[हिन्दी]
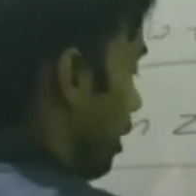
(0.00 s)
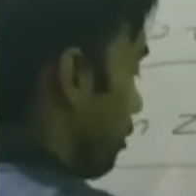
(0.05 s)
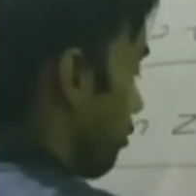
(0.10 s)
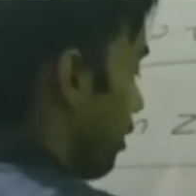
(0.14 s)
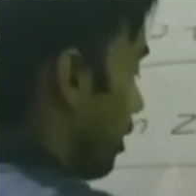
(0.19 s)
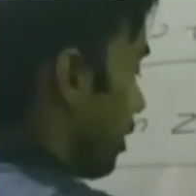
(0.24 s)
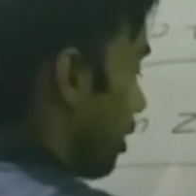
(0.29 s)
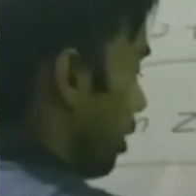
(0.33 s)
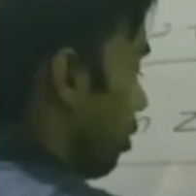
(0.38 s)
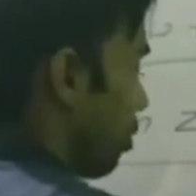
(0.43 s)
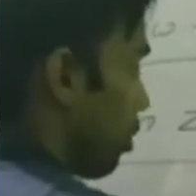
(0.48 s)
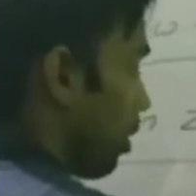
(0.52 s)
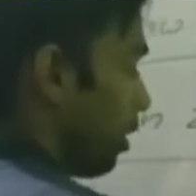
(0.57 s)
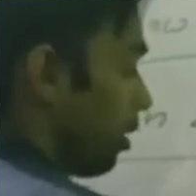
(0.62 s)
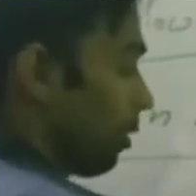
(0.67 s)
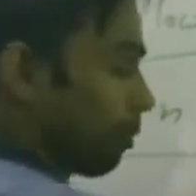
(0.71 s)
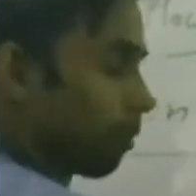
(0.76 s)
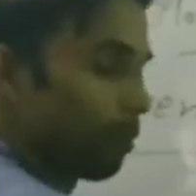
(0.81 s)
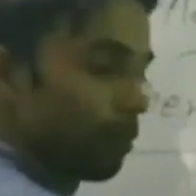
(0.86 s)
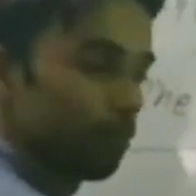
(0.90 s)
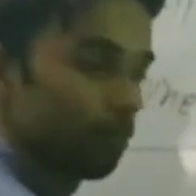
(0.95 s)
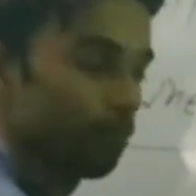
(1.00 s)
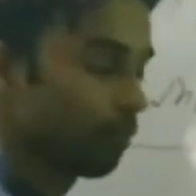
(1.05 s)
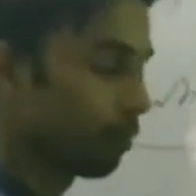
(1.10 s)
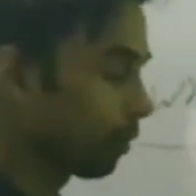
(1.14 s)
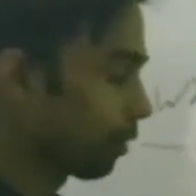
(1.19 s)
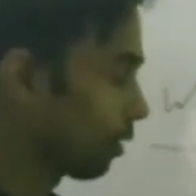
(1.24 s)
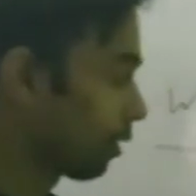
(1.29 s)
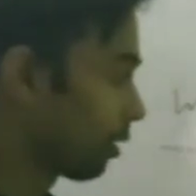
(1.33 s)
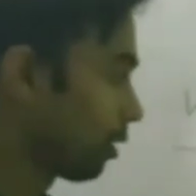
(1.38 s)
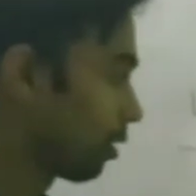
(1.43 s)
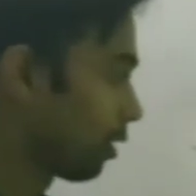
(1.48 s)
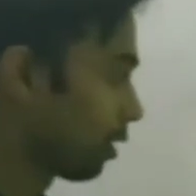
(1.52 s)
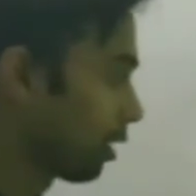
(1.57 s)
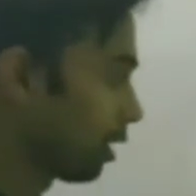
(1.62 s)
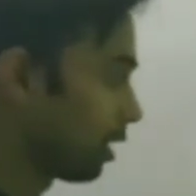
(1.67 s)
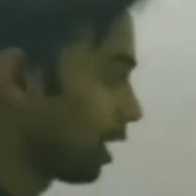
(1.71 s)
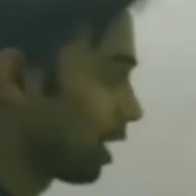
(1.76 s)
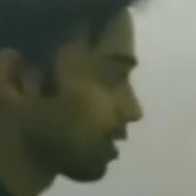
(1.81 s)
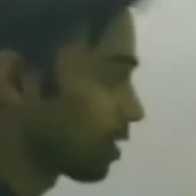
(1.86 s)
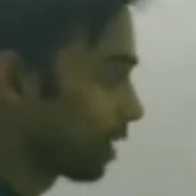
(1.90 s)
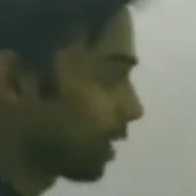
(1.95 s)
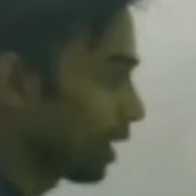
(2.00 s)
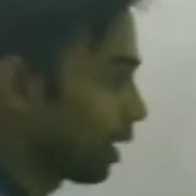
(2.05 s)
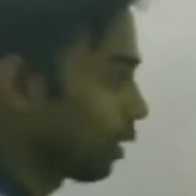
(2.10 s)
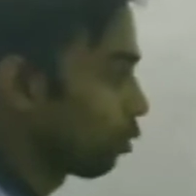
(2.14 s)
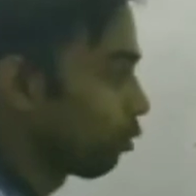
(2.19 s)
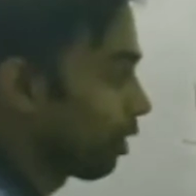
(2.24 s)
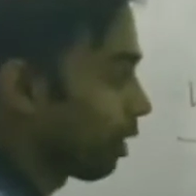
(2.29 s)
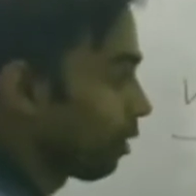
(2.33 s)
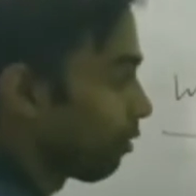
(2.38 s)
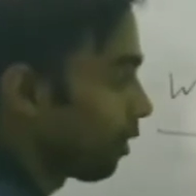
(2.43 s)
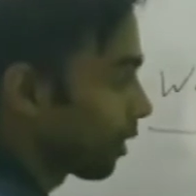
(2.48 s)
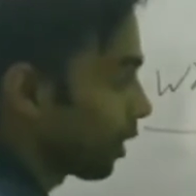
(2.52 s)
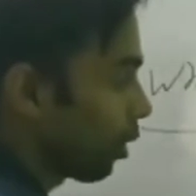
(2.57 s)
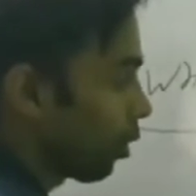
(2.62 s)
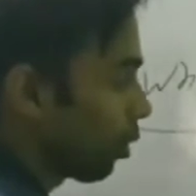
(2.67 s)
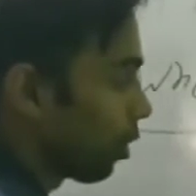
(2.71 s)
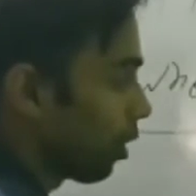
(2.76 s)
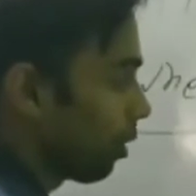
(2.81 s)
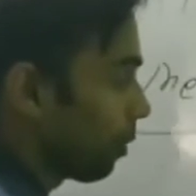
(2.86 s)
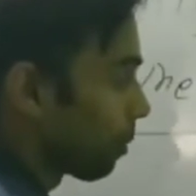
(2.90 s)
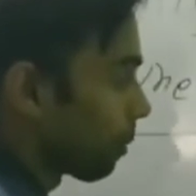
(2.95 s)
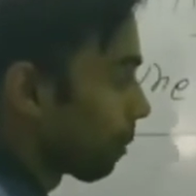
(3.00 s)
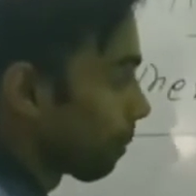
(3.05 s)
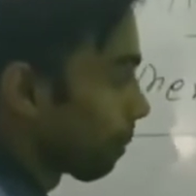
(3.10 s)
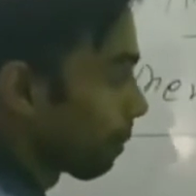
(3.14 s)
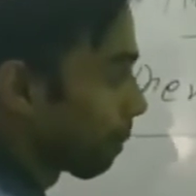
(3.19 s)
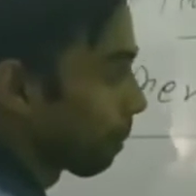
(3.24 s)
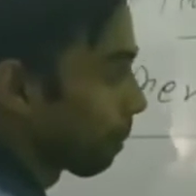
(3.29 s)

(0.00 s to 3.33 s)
ऑफ एल्फा क्या होगा यहां से टेन ऑफ एल्फा क्या होगा